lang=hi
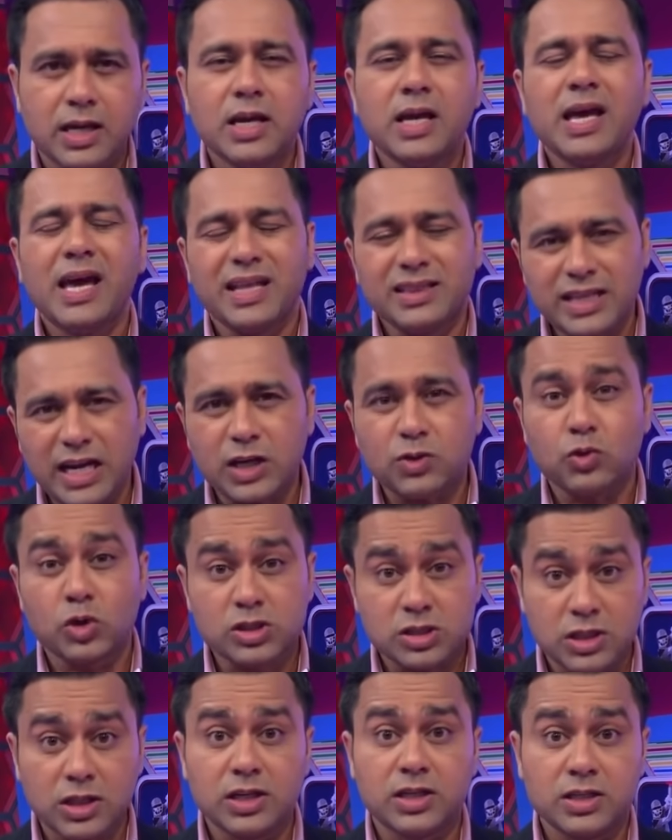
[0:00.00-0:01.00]
तक एंड दैट
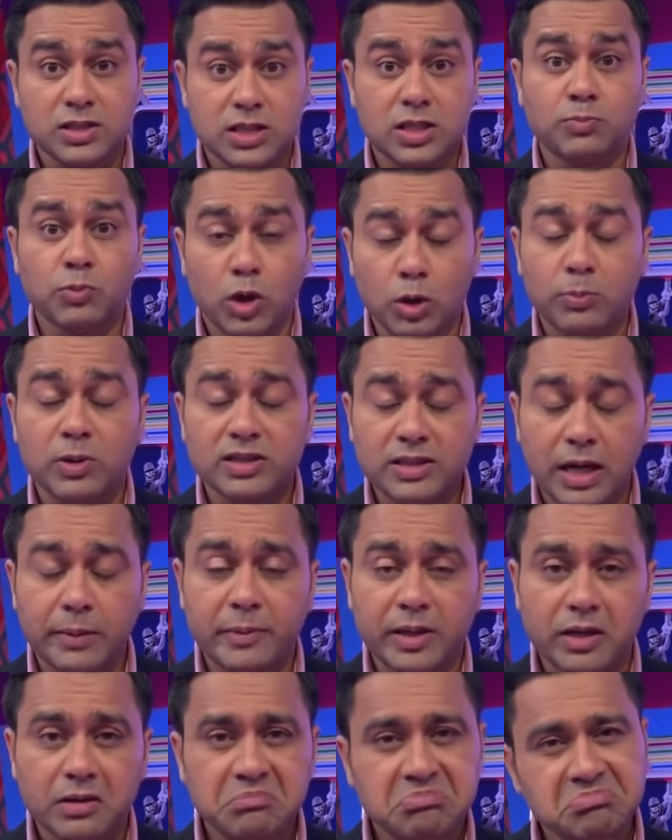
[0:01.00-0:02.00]
वाज कर्टसी मोहम्मद
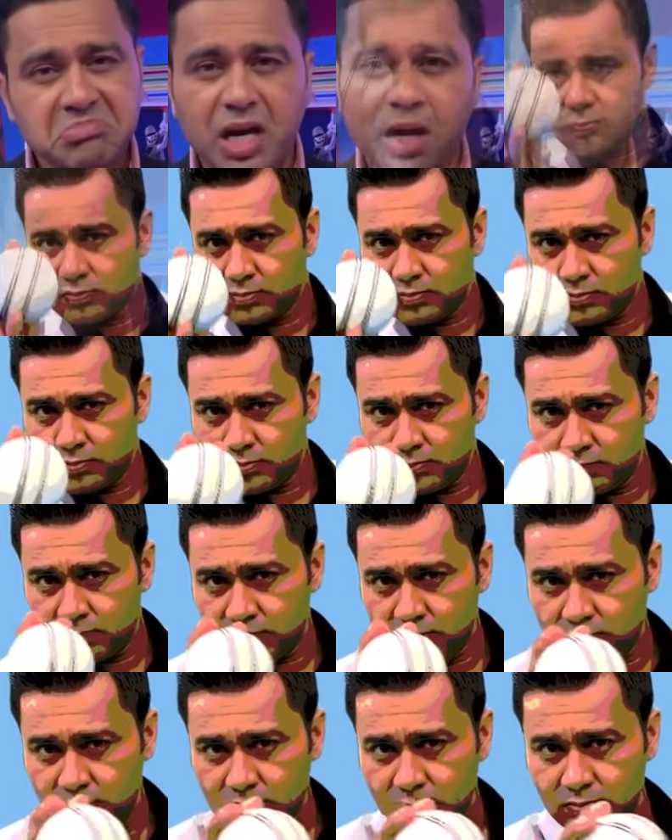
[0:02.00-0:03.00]
आमिर आमिर के पास
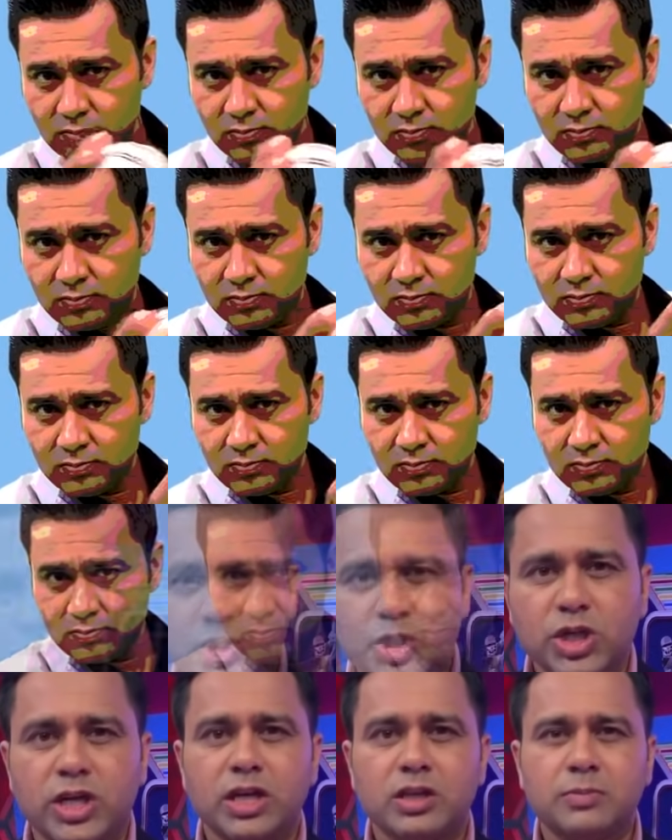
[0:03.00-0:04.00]
क्लास है उन्होंने की
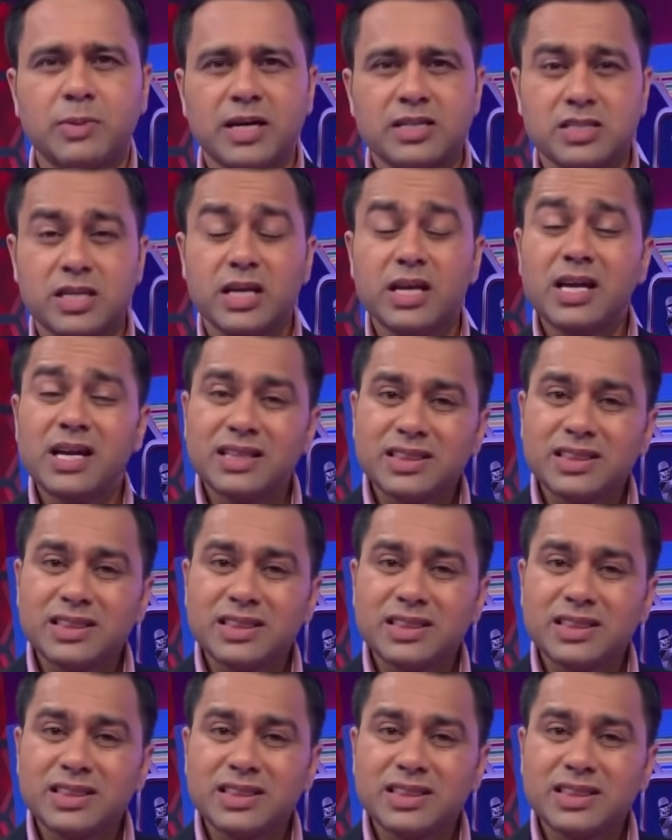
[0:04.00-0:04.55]
अच्छी गेंदबाजी